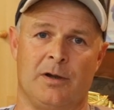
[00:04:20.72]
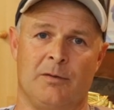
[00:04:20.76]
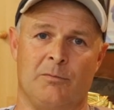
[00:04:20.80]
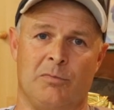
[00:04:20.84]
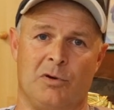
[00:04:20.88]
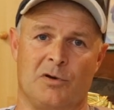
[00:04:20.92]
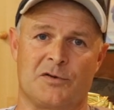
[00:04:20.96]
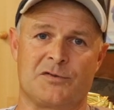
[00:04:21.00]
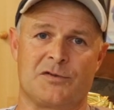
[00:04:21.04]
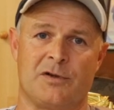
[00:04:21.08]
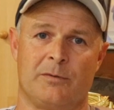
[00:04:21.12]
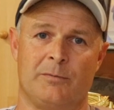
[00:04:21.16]
ein
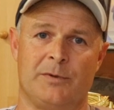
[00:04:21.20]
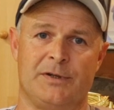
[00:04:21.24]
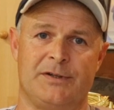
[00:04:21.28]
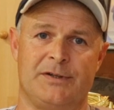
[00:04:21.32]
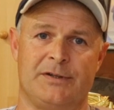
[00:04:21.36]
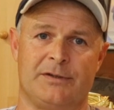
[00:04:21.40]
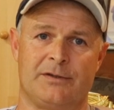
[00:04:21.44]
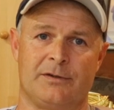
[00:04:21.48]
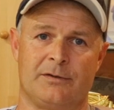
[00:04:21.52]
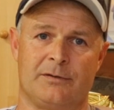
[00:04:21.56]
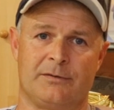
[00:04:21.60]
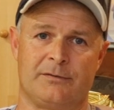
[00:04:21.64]
Boxer mit,
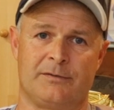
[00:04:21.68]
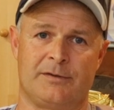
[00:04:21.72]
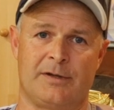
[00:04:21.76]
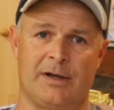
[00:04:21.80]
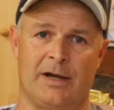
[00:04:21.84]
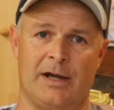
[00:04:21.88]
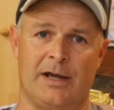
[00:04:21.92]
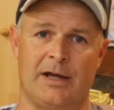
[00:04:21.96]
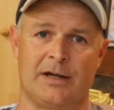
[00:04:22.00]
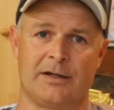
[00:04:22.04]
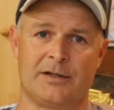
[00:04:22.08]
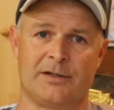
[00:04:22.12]

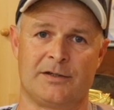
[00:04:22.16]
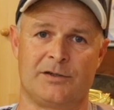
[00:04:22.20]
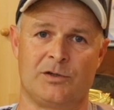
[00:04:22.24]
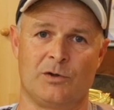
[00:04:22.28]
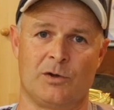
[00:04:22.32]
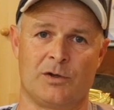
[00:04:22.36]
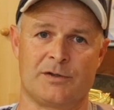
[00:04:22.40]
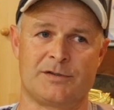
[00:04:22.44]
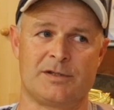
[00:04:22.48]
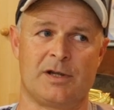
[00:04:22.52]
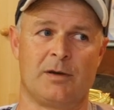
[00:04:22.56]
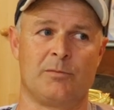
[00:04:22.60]
der eigentlich
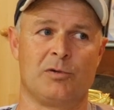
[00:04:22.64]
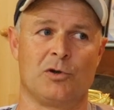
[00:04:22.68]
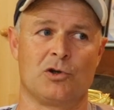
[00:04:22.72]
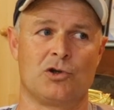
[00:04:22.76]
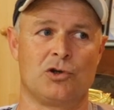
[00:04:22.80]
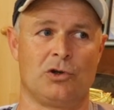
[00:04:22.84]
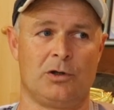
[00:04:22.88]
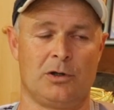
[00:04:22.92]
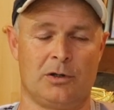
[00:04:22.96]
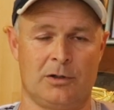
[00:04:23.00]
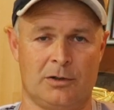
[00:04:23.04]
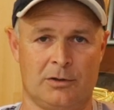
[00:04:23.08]
die
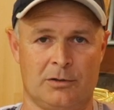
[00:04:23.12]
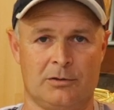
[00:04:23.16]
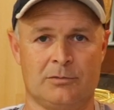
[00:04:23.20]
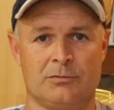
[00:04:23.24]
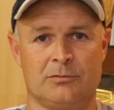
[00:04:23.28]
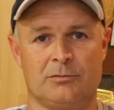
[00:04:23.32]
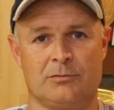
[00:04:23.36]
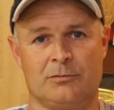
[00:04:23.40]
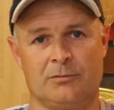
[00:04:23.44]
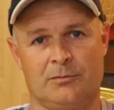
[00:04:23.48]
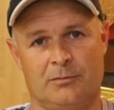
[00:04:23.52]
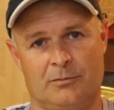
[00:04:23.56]
Osnabrücker
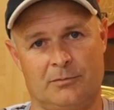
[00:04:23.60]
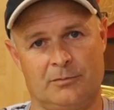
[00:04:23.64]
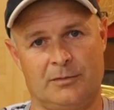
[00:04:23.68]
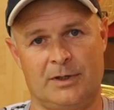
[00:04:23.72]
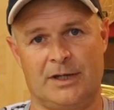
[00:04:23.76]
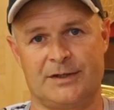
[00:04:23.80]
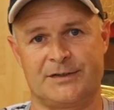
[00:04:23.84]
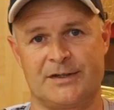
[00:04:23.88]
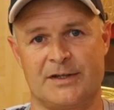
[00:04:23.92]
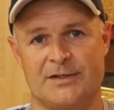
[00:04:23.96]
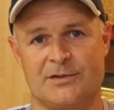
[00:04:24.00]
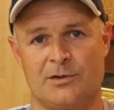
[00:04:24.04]

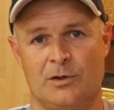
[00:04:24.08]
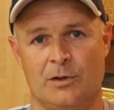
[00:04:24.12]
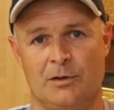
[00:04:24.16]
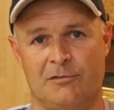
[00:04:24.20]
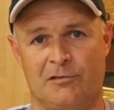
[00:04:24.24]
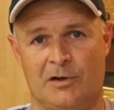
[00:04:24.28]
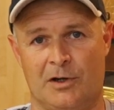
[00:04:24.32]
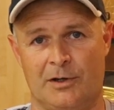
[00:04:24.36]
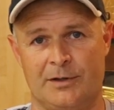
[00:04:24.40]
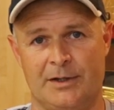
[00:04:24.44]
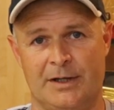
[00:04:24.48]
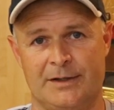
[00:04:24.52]
nach Dessau
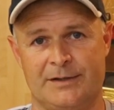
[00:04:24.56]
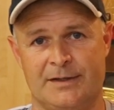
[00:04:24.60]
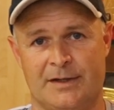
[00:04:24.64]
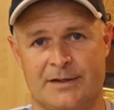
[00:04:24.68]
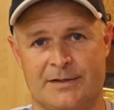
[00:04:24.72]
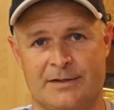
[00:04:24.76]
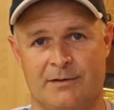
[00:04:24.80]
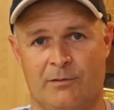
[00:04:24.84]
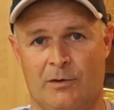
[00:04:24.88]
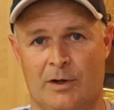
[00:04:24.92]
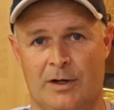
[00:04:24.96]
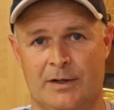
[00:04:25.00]
gefahren hat,
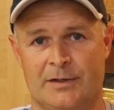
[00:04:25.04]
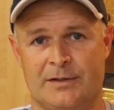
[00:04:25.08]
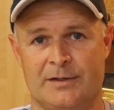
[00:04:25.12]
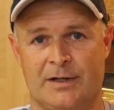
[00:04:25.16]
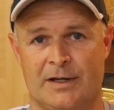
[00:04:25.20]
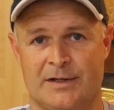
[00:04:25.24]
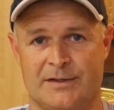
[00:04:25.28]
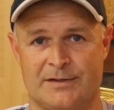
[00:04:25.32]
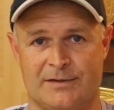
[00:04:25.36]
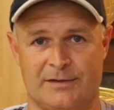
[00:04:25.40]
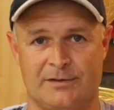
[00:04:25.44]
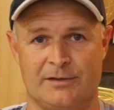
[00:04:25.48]
also war er
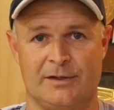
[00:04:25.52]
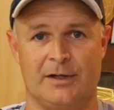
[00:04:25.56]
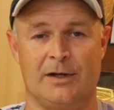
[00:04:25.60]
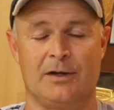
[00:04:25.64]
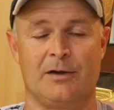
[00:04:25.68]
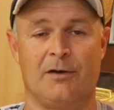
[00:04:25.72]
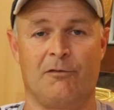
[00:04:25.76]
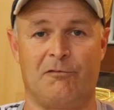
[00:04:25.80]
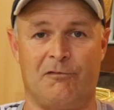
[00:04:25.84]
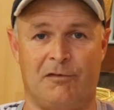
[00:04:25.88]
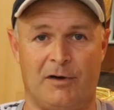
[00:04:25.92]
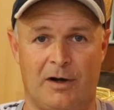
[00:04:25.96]
nicht als
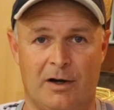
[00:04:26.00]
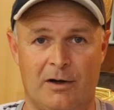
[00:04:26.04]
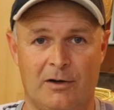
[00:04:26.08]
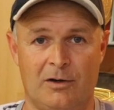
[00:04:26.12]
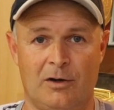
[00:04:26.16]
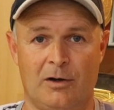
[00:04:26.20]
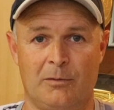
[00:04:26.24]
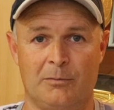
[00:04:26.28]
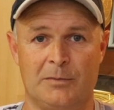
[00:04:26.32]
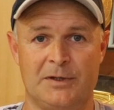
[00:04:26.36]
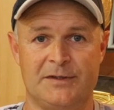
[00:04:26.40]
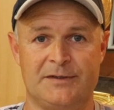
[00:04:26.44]

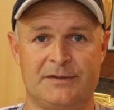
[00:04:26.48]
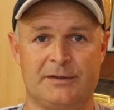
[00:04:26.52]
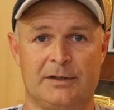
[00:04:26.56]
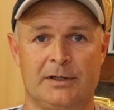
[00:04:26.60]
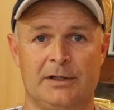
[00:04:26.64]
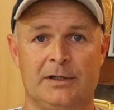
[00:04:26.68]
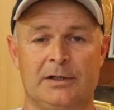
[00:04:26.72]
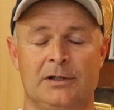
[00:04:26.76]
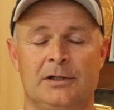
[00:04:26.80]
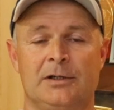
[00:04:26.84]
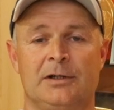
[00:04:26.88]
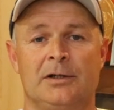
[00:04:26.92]
Fahrer mit.
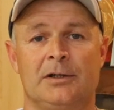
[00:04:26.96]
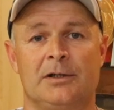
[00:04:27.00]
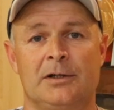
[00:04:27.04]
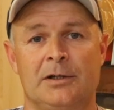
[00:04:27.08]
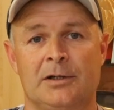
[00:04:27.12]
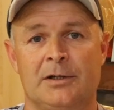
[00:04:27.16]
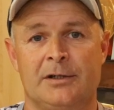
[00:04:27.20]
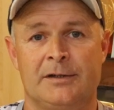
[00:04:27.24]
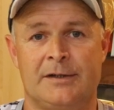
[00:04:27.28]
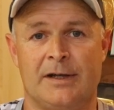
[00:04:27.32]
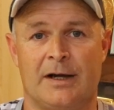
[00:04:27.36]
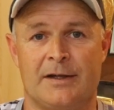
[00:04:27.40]

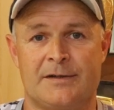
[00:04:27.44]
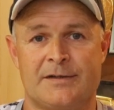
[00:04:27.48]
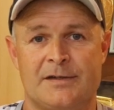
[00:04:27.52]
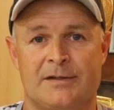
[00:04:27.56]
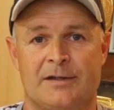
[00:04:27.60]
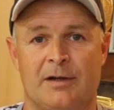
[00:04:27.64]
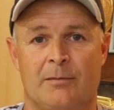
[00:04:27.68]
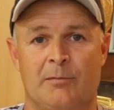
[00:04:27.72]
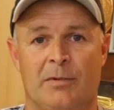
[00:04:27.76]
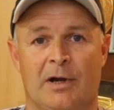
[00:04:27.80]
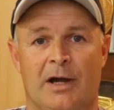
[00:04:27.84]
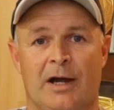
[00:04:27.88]
Der hat
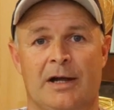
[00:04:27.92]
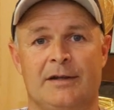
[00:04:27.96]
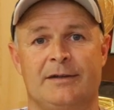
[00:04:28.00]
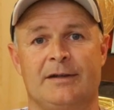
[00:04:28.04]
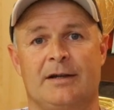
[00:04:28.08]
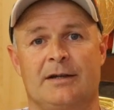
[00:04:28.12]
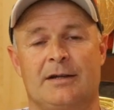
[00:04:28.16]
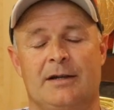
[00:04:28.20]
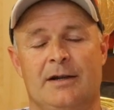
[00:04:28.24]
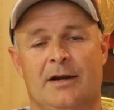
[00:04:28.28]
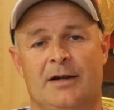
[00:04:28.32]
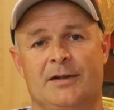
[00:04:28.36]
sich dann bereit
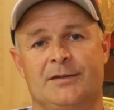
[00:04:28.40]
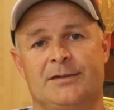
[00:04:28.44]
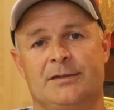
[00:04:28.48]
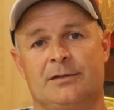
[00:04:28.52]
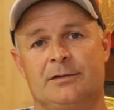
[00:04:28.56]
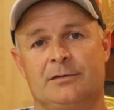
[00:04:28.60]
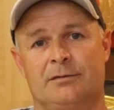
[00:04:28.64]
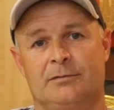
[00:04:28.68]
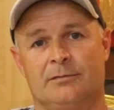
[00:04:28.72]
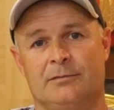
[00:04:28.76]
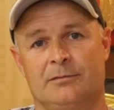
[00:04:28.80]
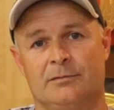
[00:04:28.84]

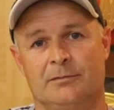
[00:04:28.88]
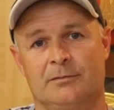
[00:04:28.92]
erklärt,